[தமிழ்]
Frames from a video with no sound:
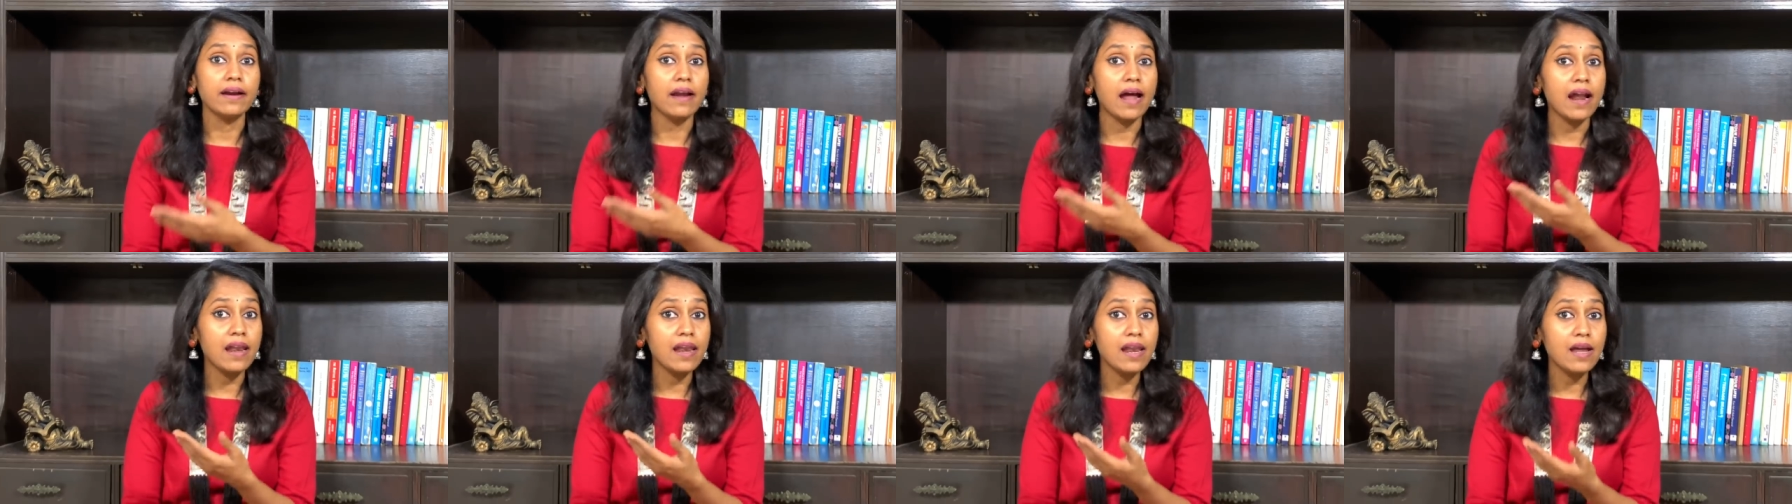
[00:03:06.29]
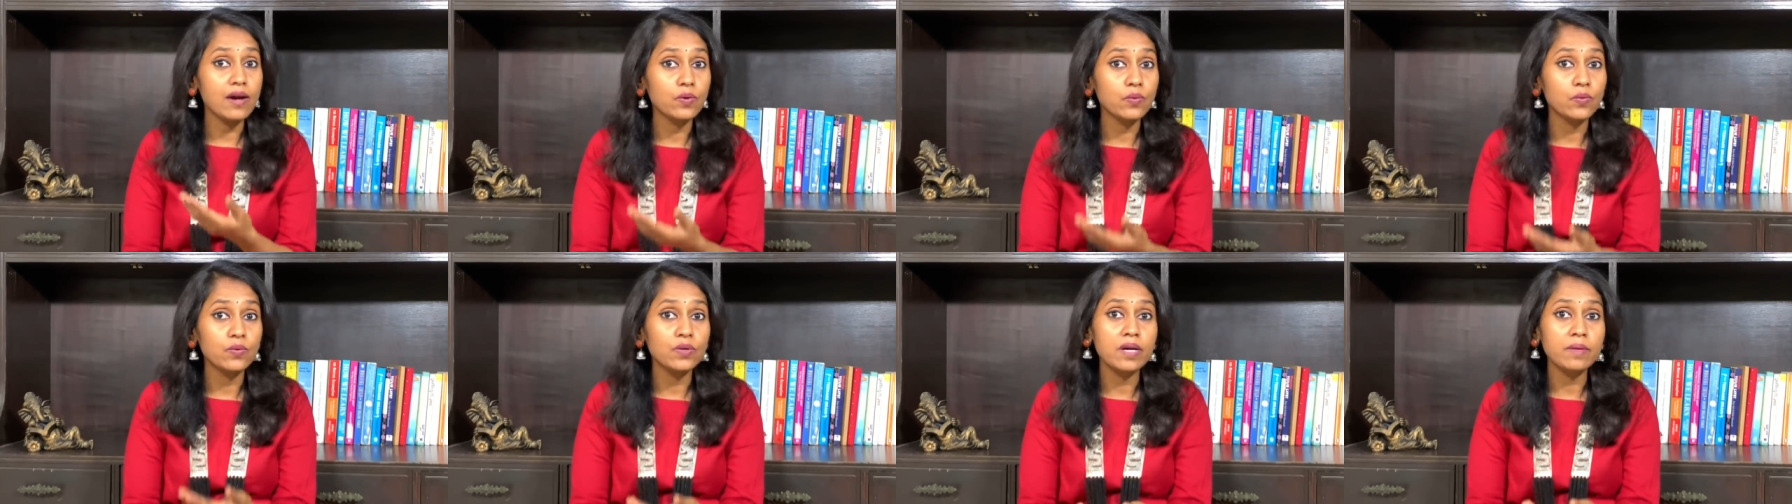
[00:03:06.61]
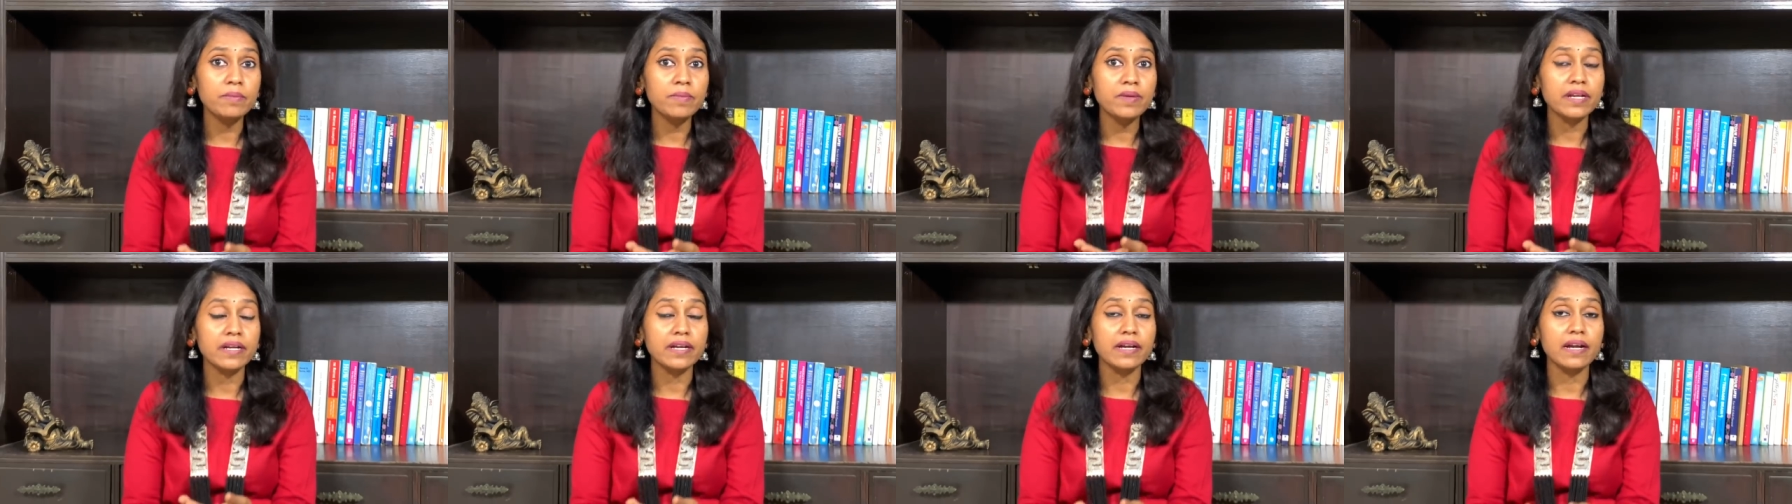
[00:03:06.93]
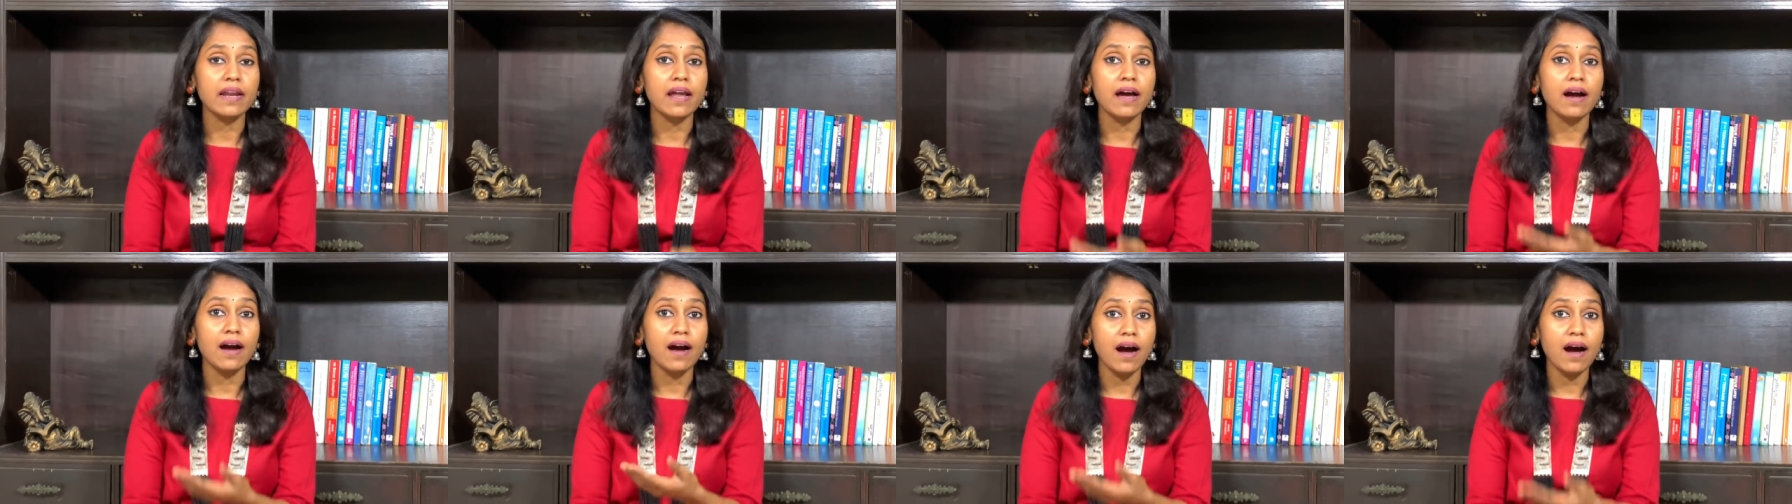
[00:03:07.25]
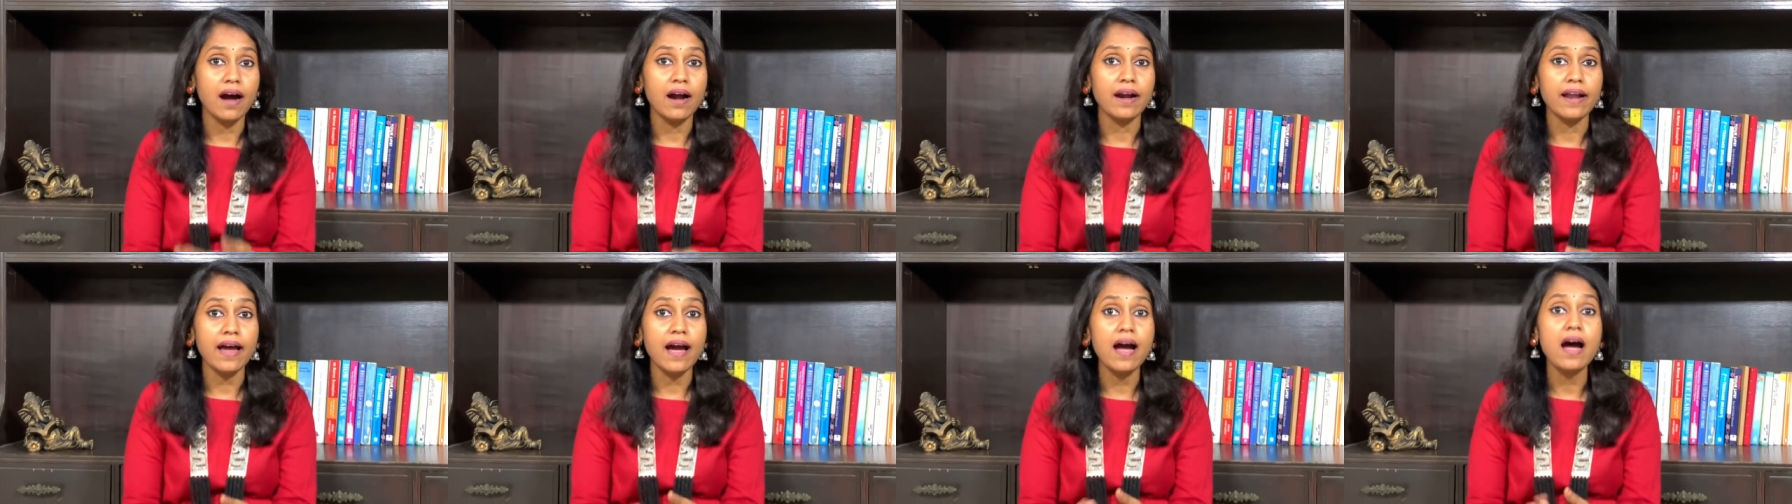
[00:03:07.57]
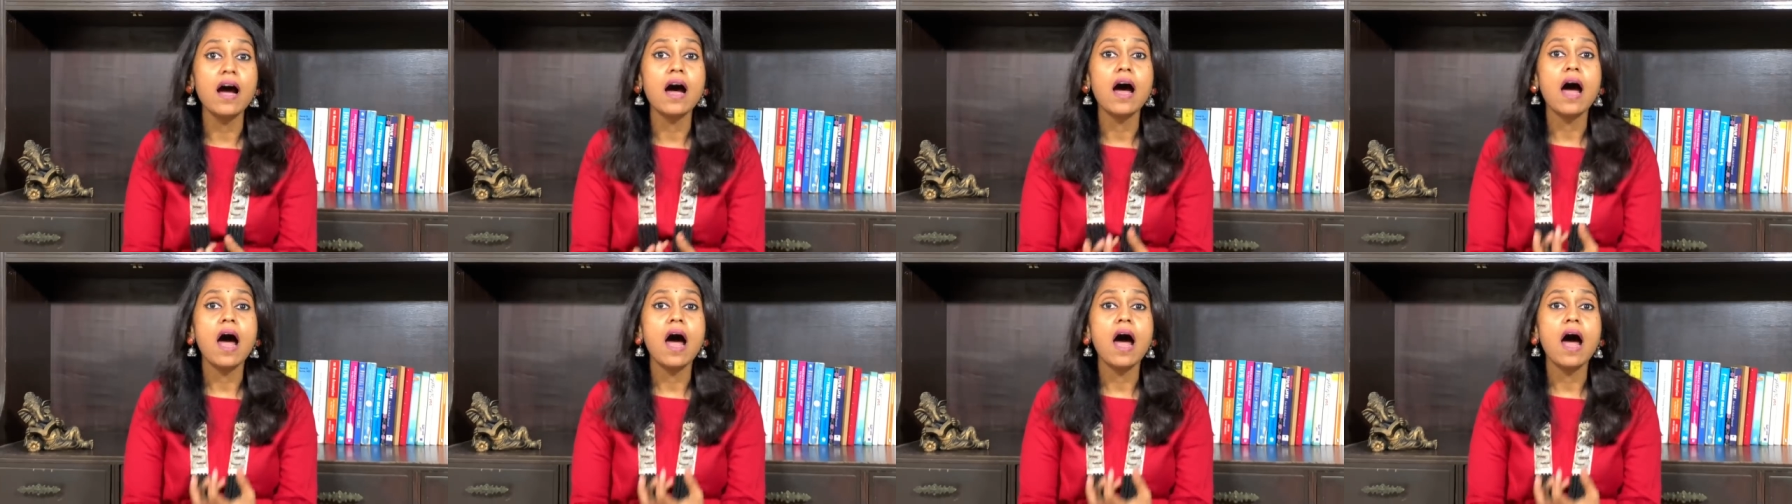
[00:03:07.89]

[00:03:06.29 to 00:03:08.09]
நல்ல குணம் இருக்கலாம் ஆனா